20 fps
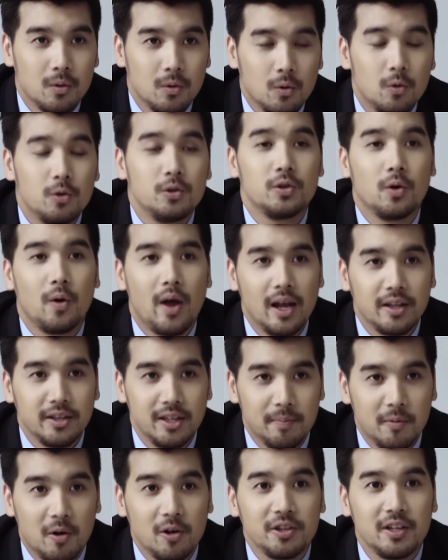คุณโจ
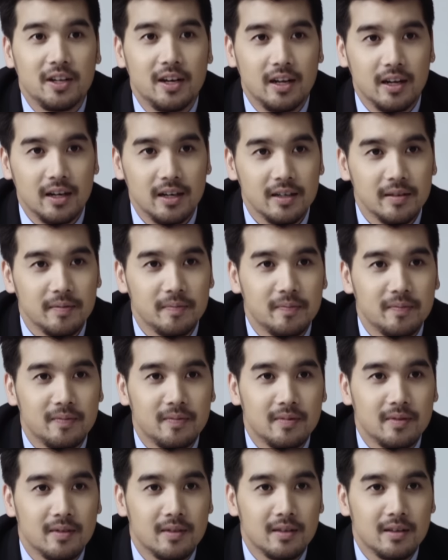accept ข้อเสนอ
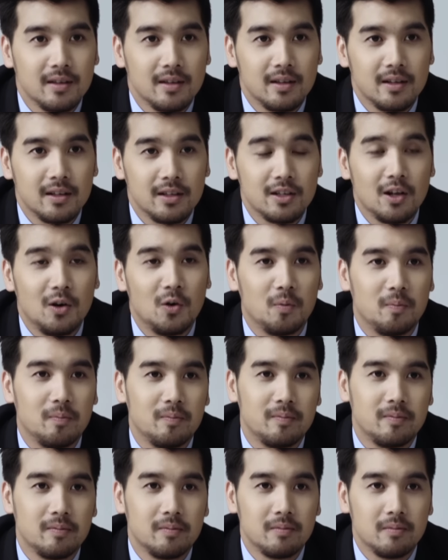สรุป
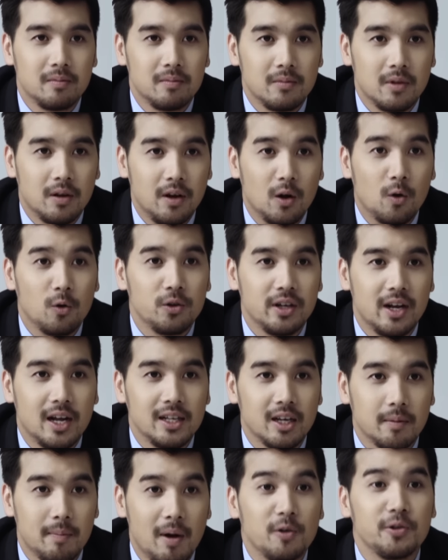เราได้โฆษณา
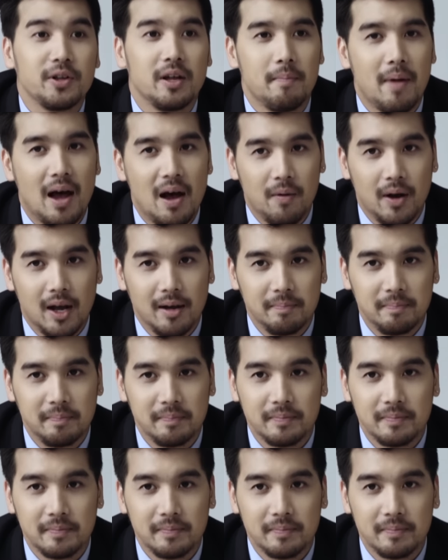จาก Bounce and Bounce ครับ